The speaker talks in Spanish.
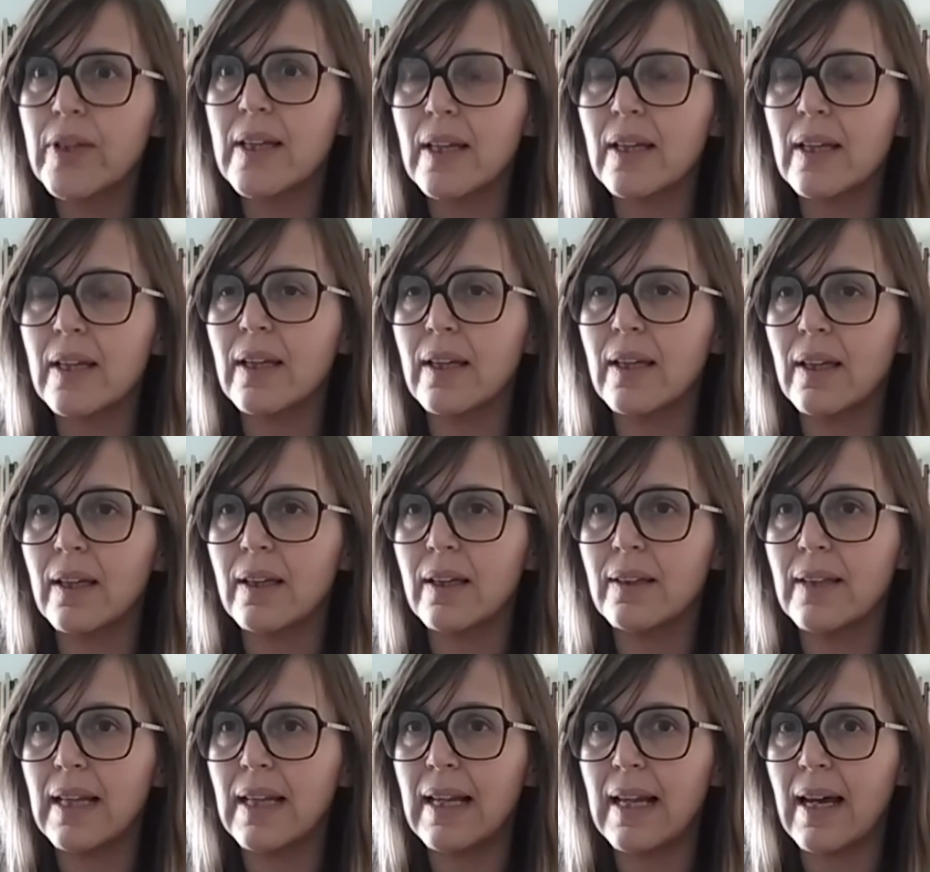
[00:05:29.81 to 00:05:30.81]

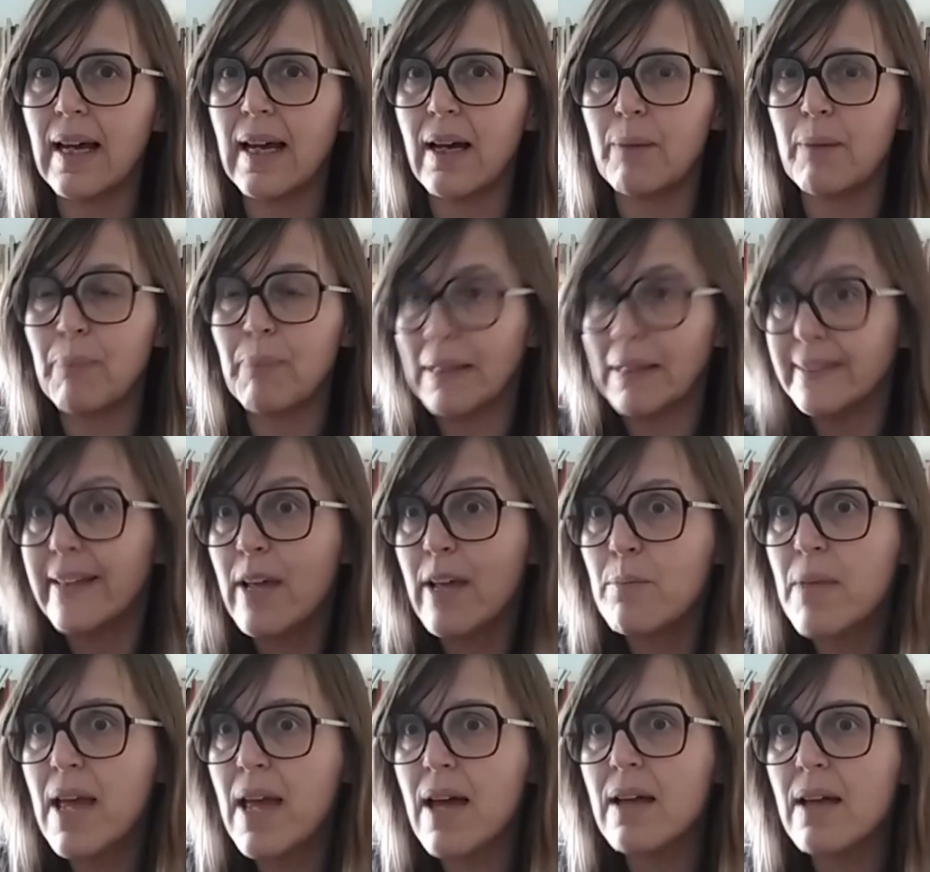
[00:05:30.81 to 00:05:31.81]
de, la
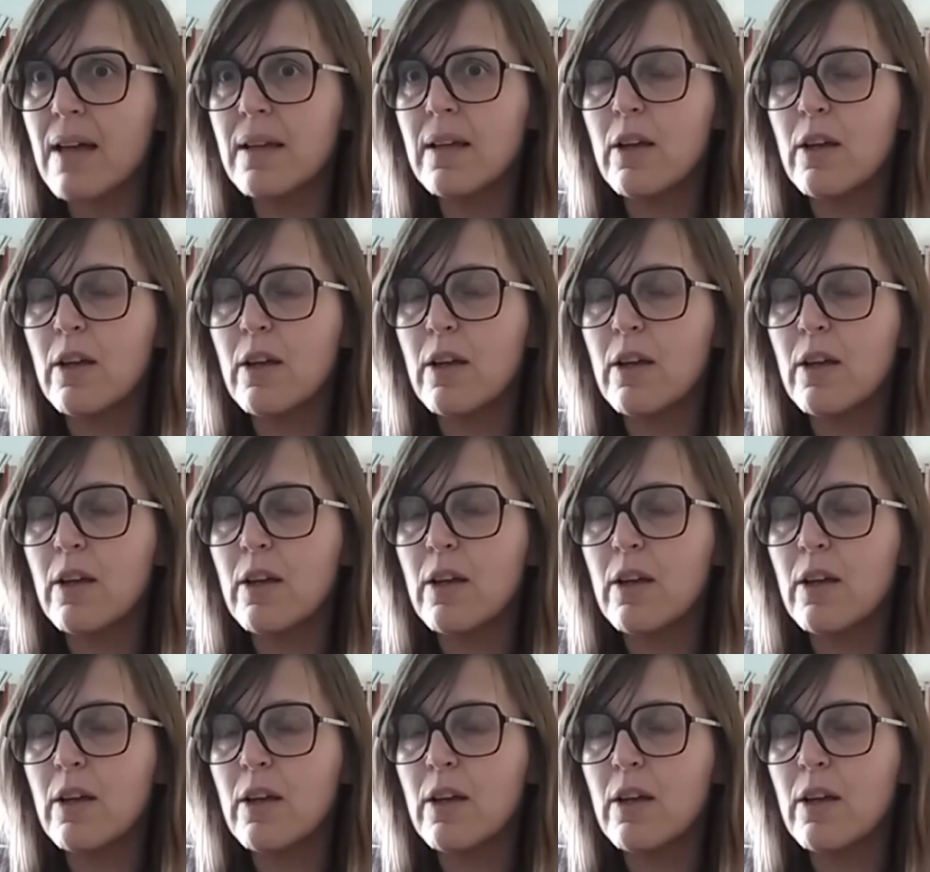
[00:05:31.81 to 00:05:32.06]
pandemia,